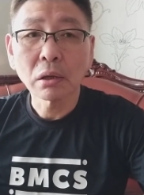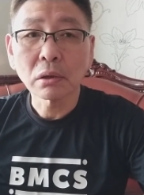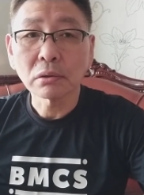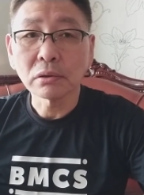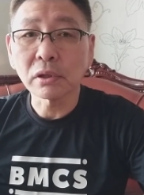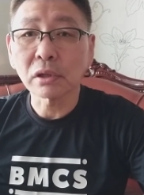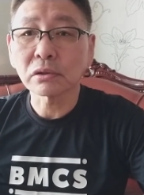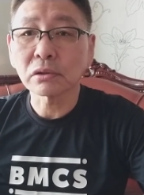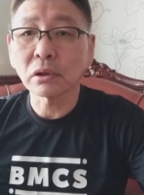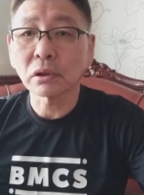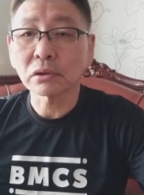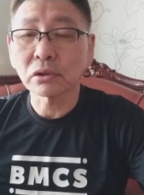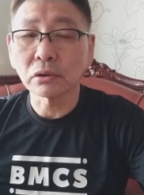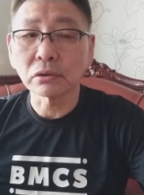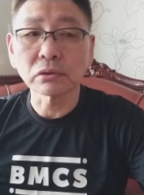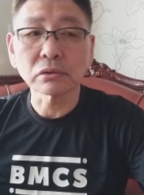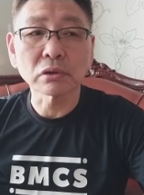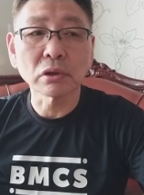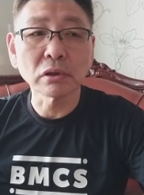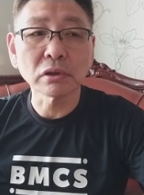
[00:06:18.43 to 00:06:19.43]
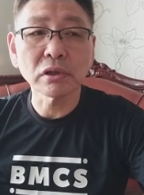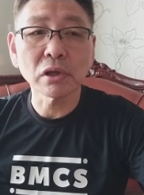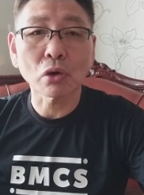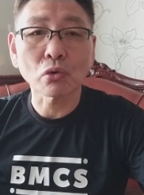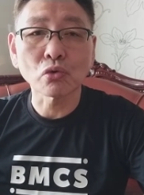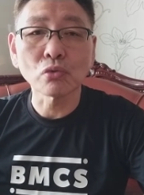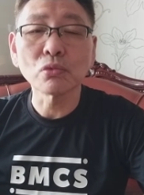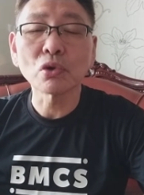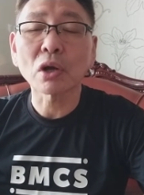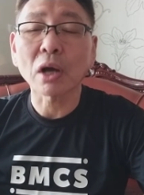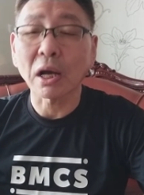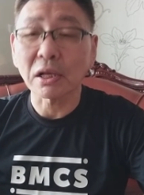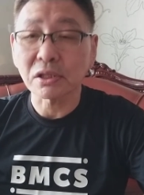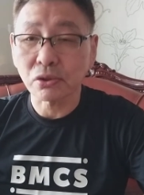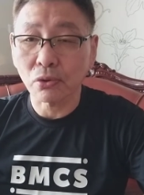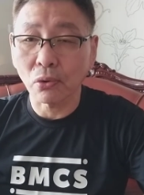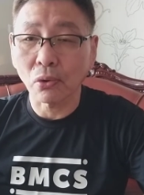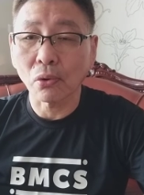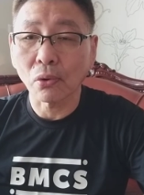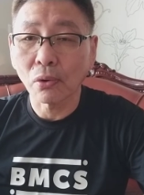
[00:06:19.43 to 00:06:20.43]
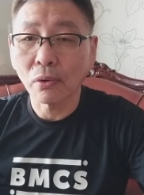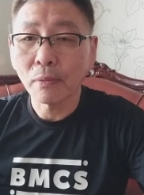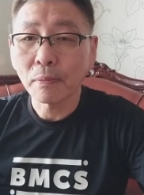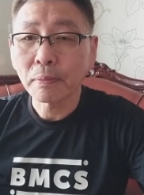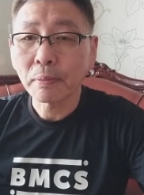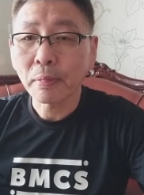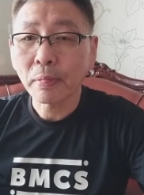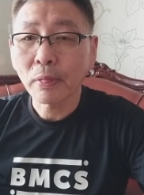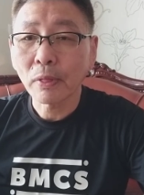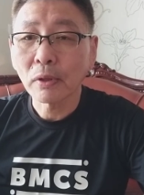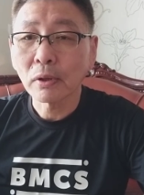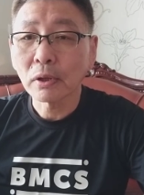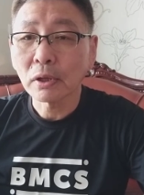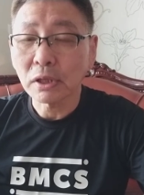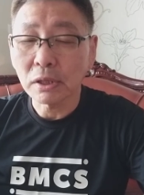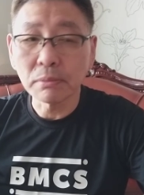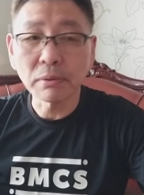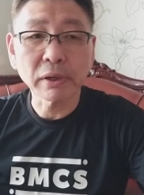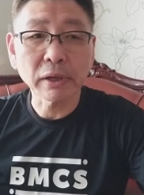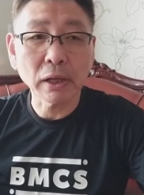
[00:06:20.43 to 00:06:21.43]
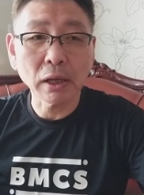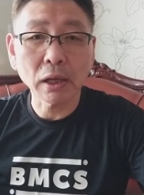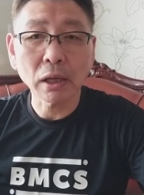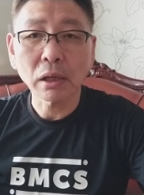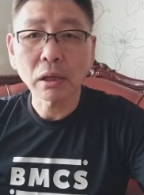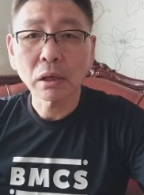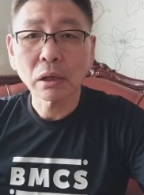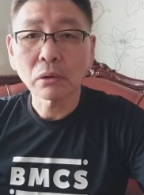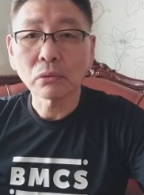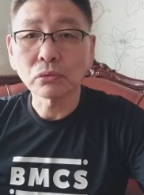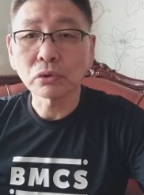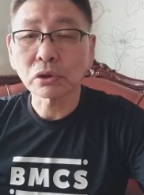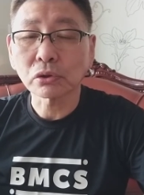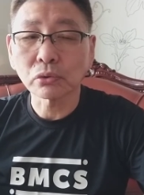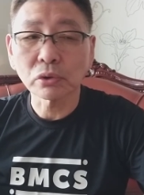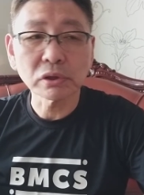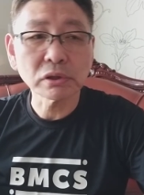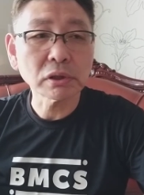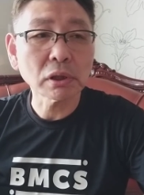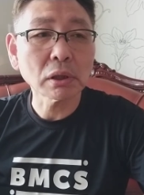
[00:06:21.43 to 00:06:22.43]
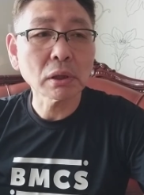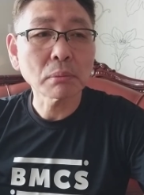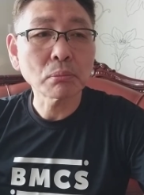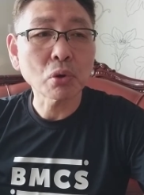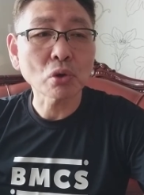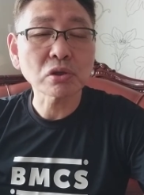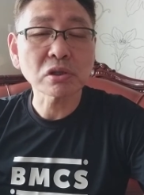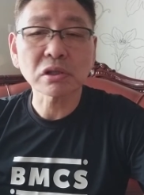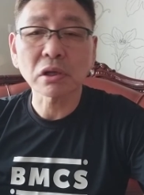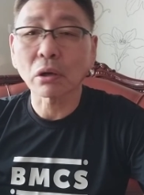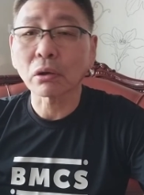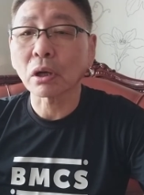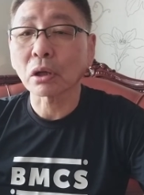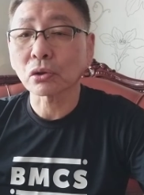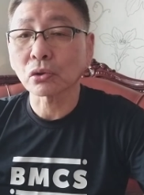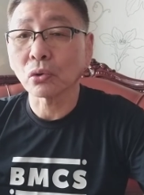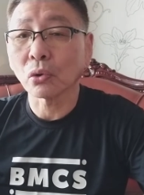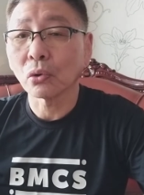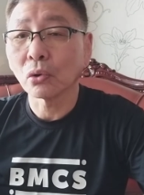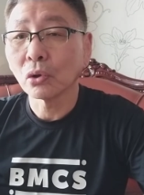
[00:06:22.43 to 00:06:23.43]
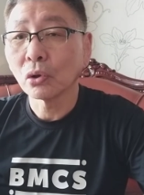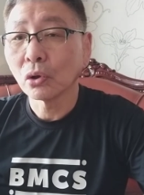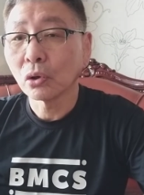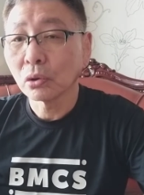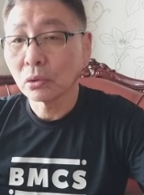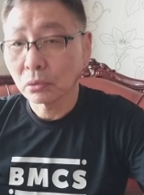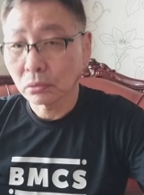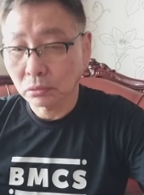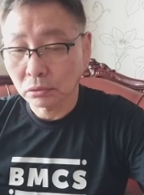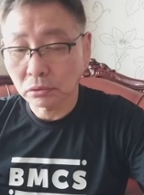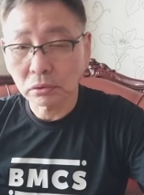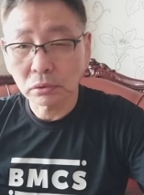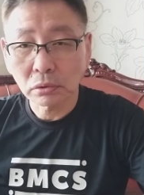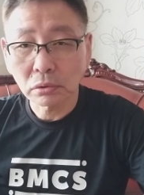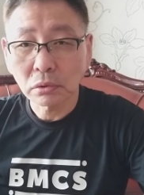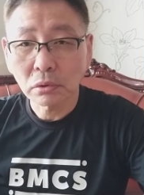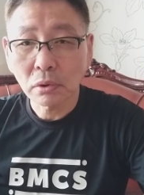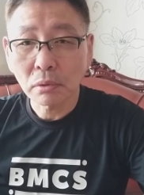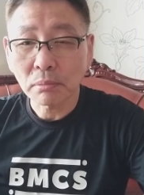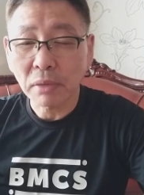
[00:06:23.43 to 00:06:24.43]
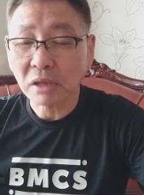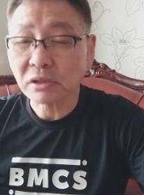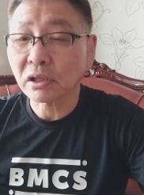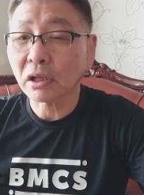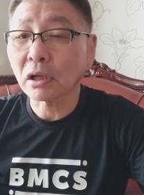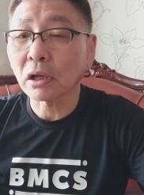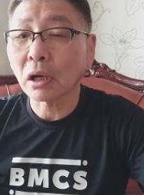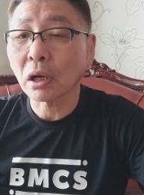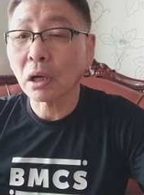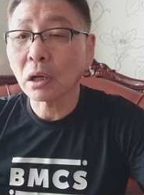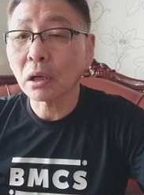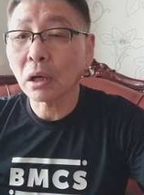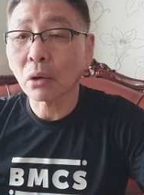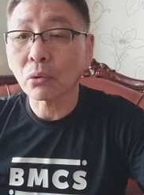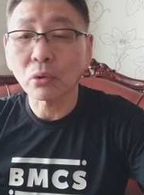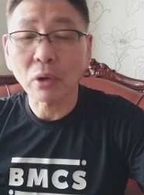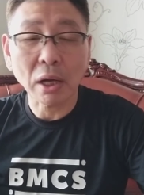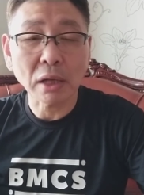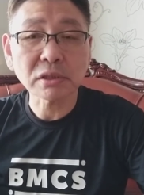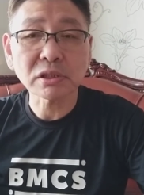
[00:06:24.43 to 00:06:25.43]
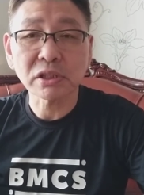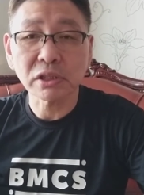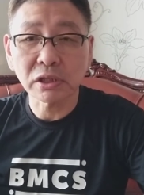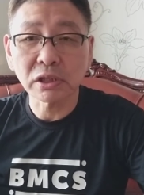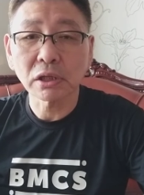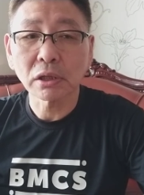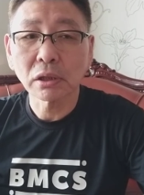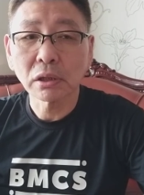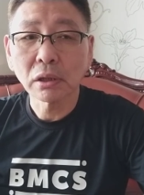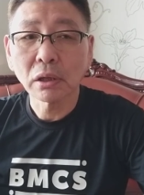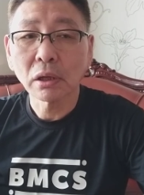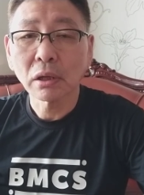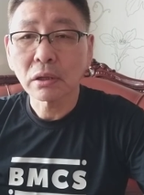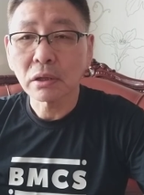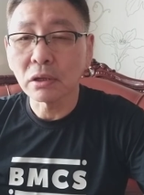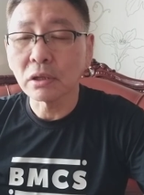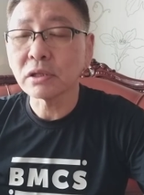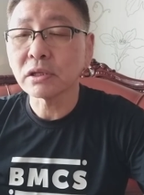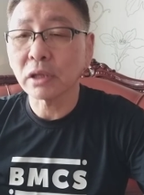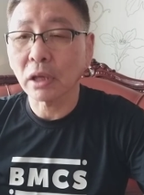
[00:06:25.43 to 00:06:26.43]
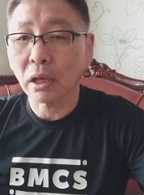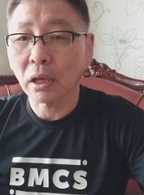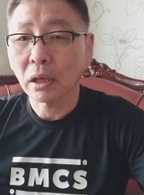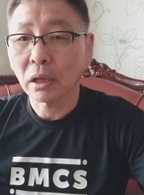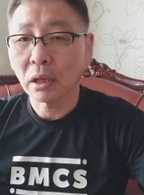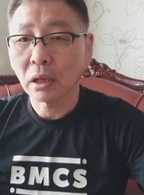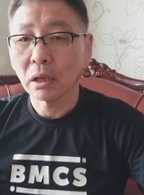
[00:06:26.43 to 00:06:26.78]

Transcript: 그래서 저는 거기에 꿈을 가지고 이번에 우리 또 이제 복싱사관학교 어, 박사장하고 같이 현재